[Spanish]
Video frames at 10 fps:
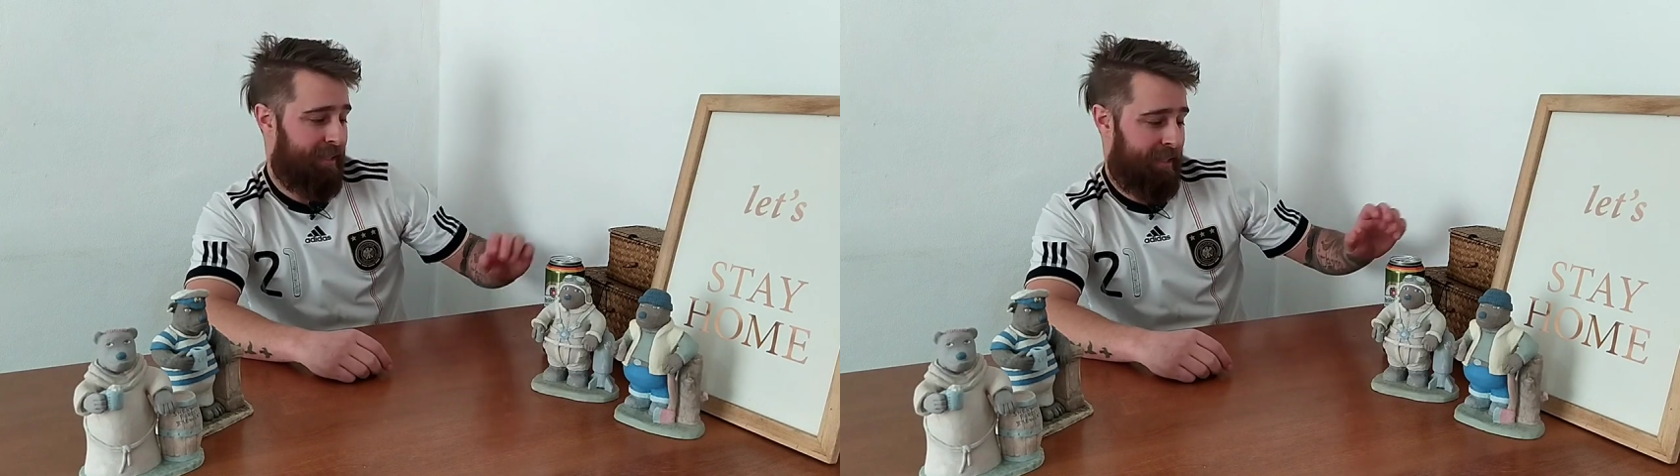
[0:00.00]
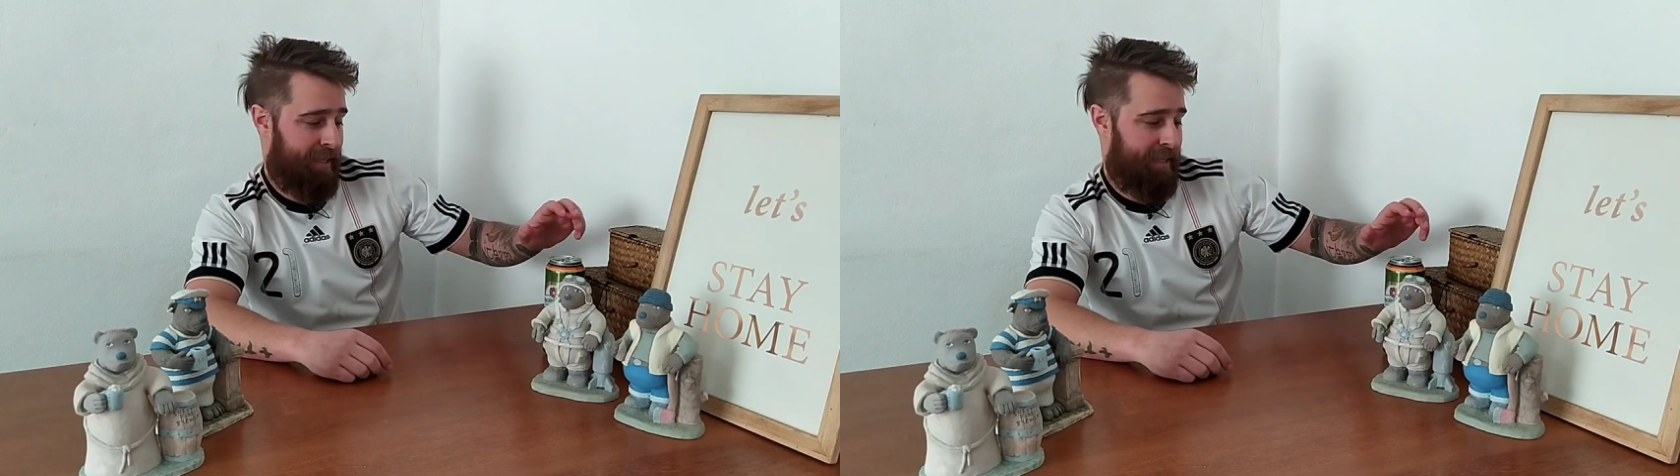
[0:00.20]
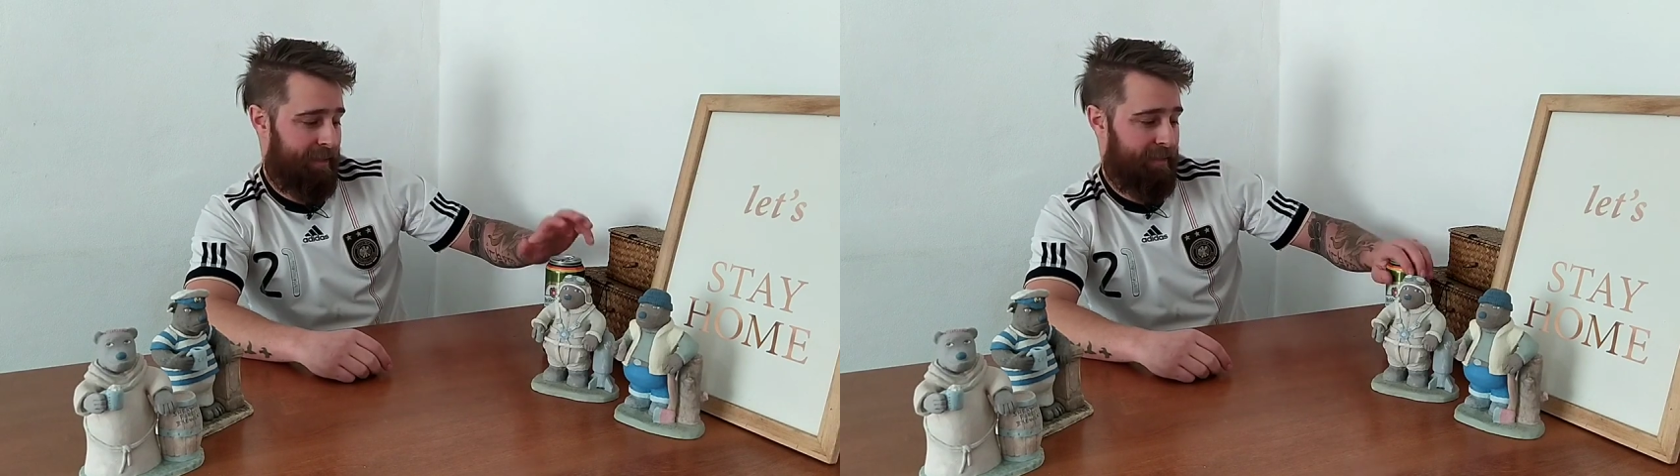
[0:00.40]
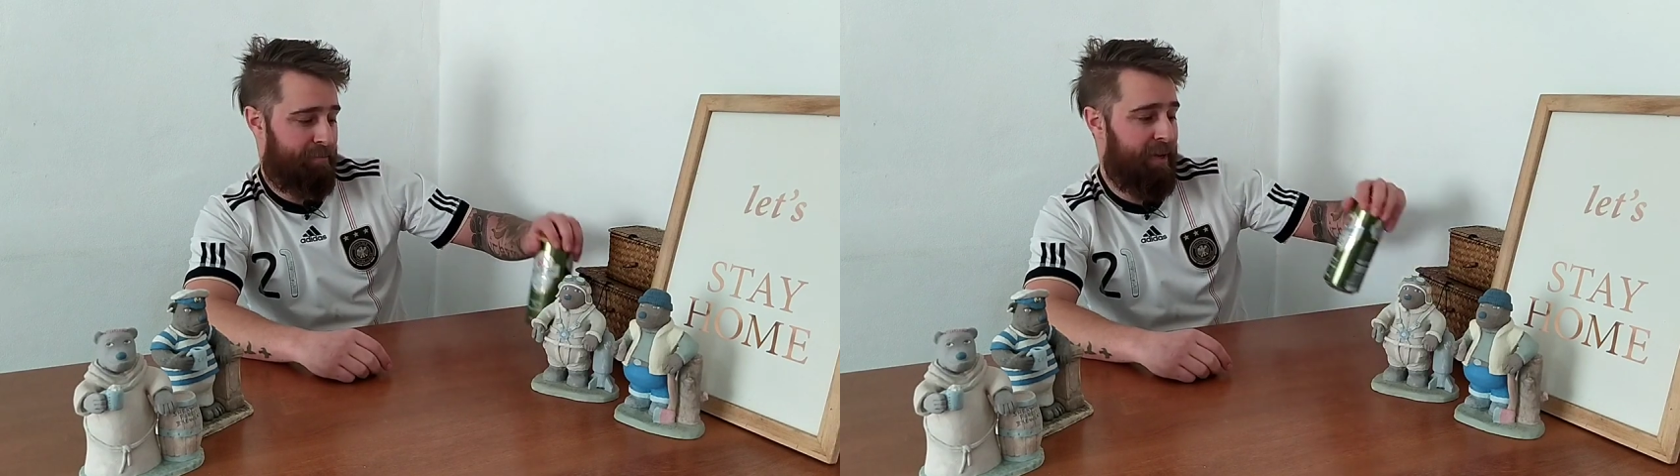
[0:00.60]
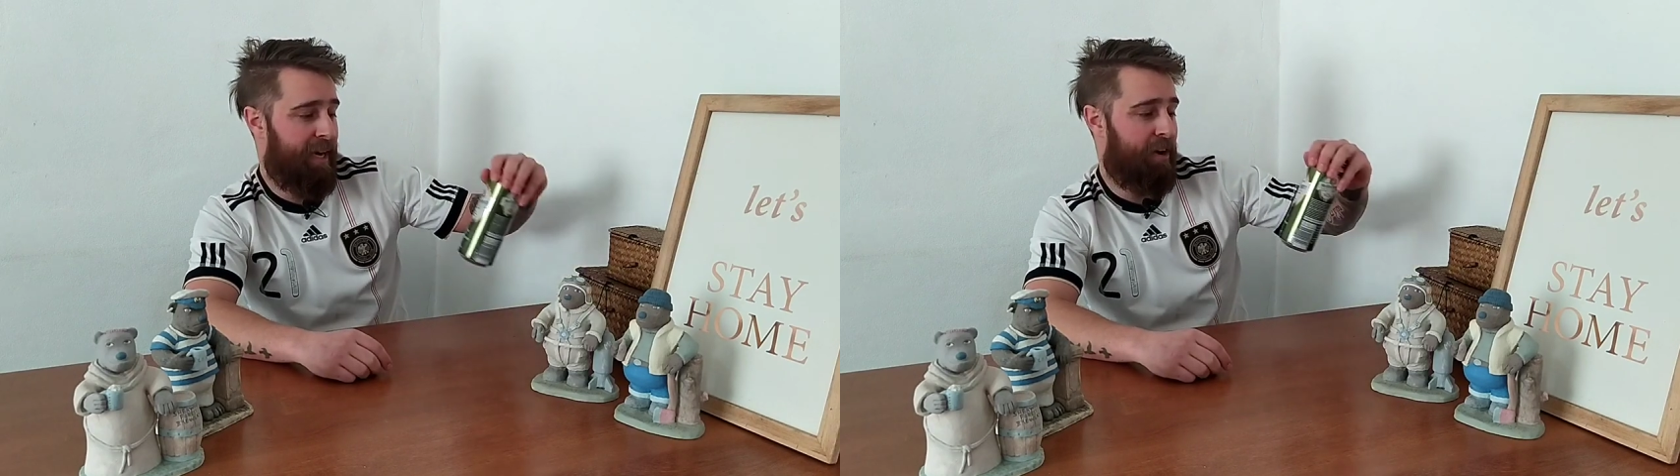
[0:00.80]
Eh,
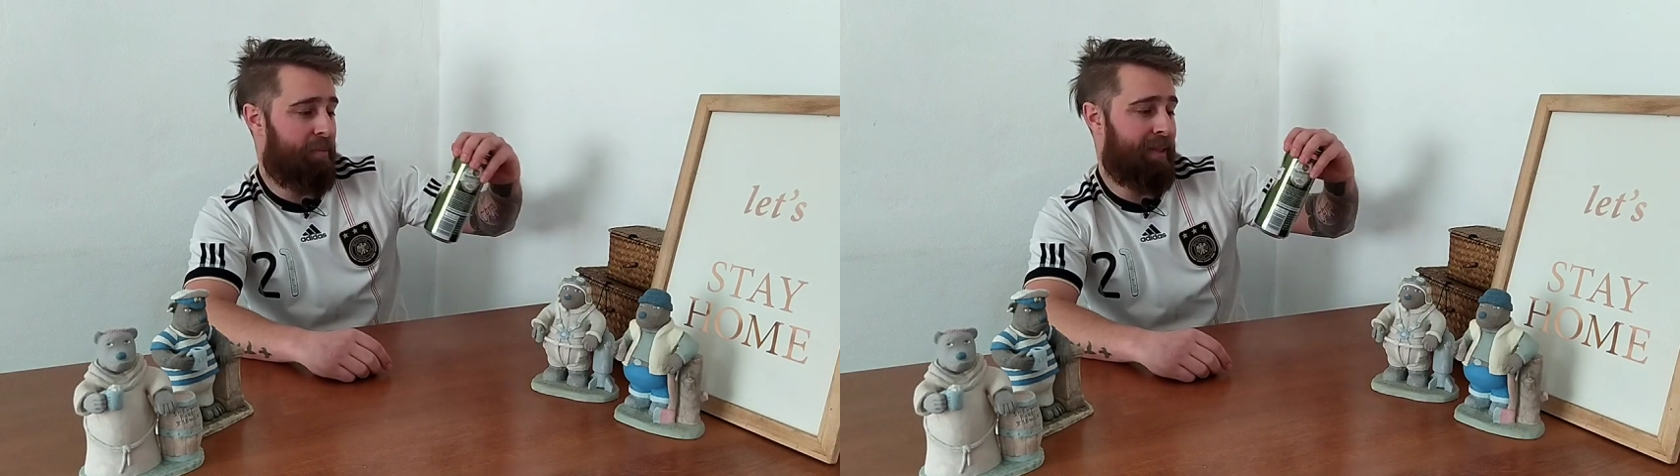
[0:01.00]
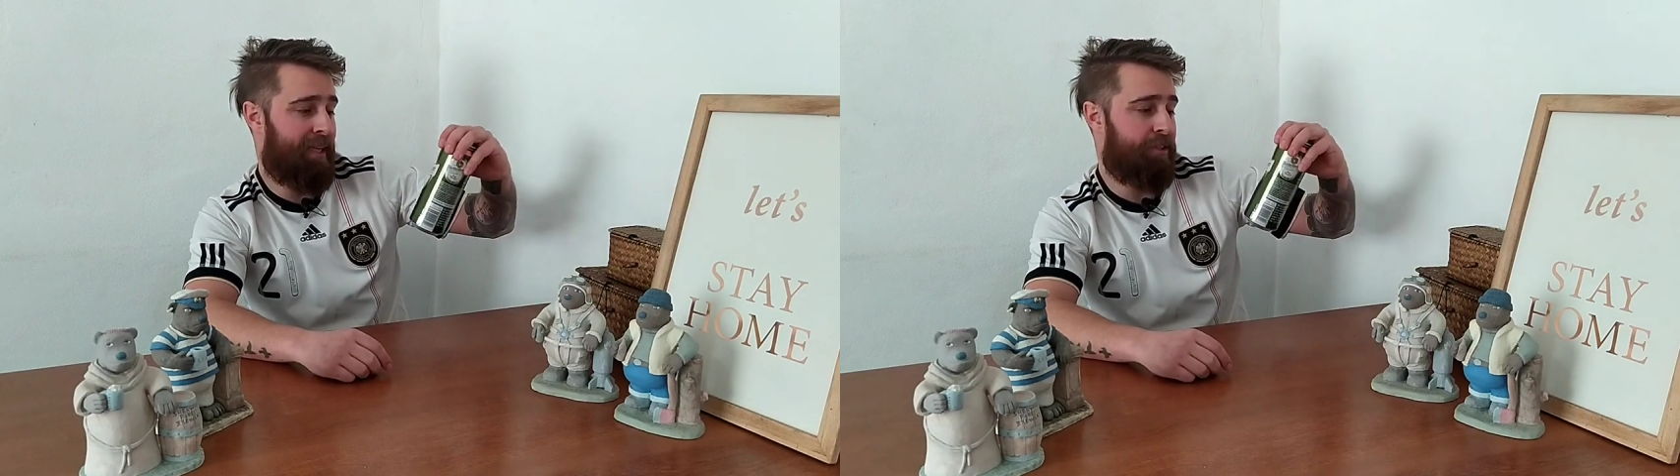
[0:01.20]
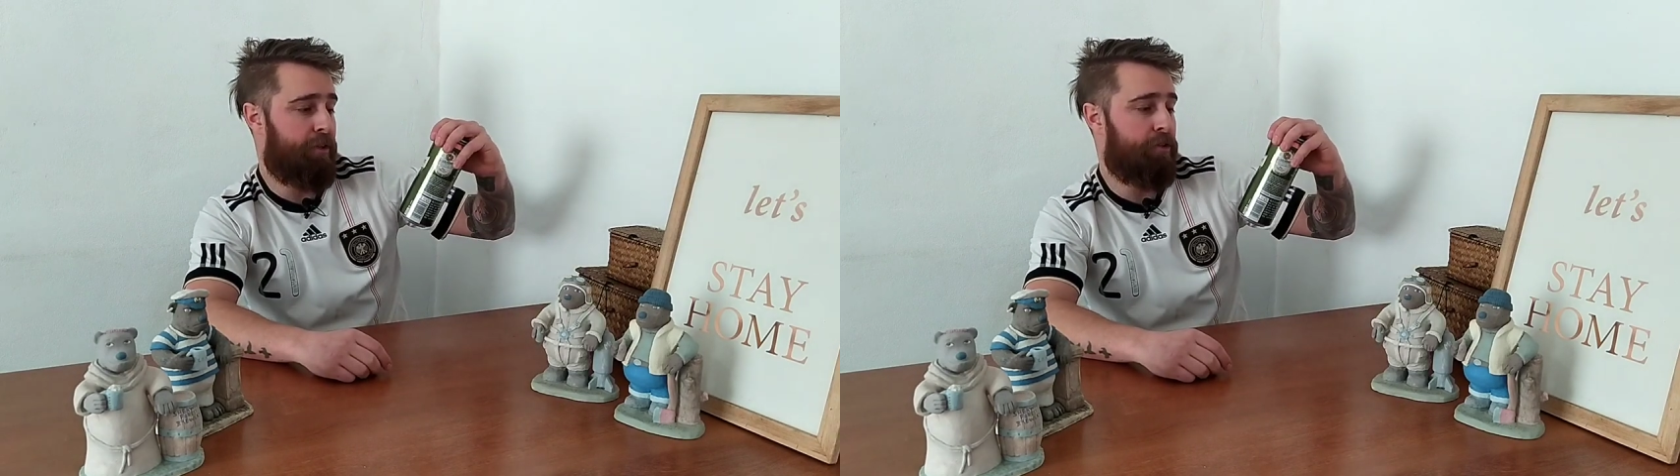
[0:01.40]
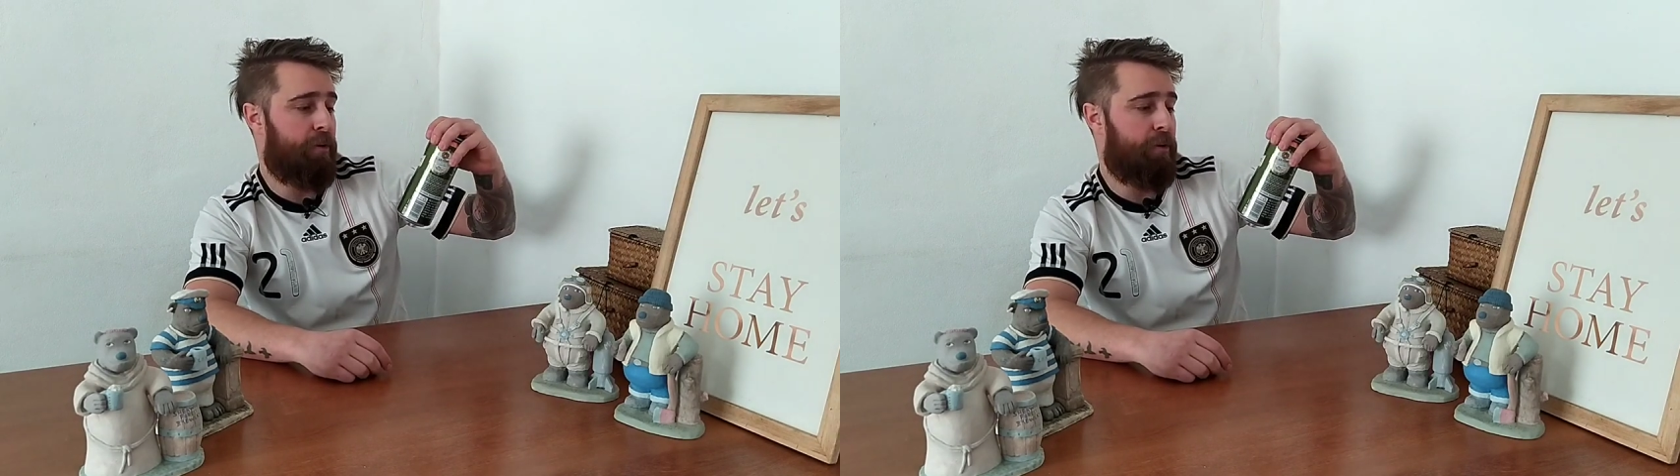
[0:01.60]
mi recomendación